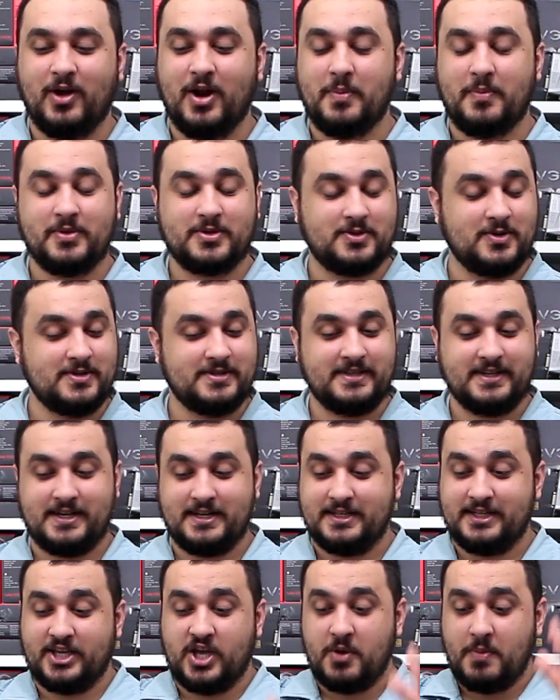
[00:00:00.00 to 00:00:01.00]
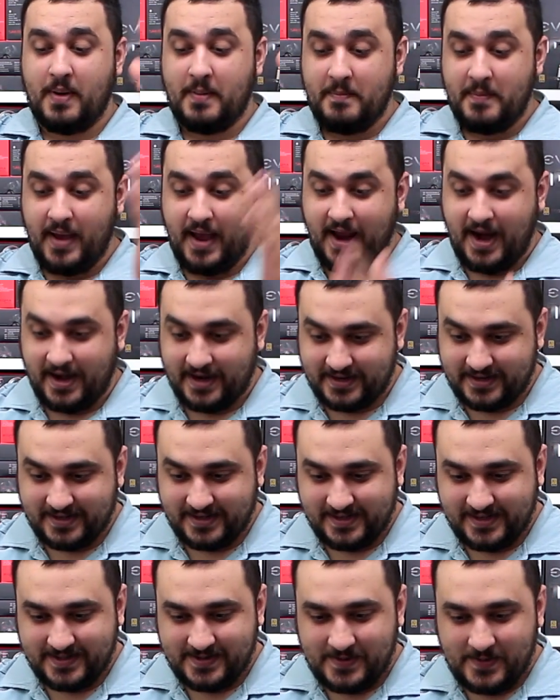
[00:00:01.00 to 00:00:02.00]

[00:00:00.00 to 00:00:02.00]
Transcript: olha pessoal, esse teclado aqui é uma merda